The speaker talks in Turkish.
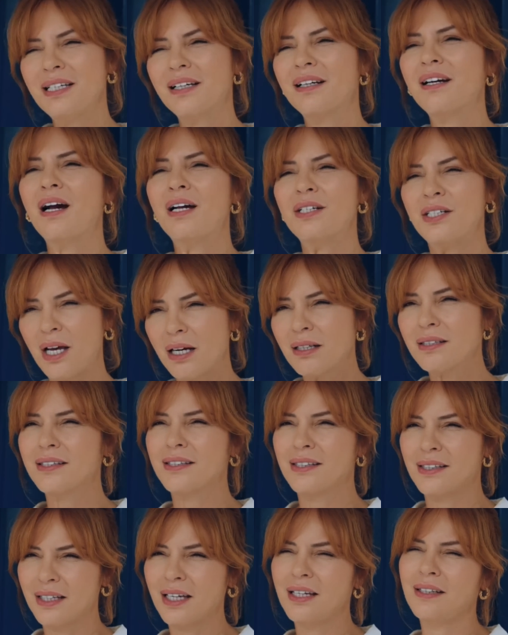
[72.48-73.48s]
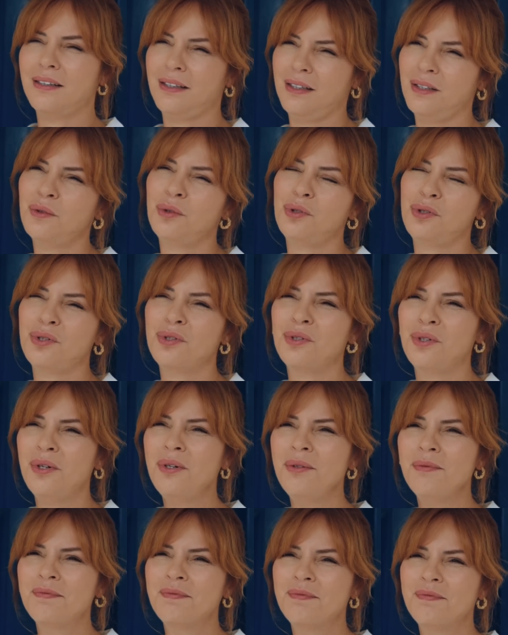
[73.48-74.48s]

size karşı haksızlık ettiğini düşünüyor.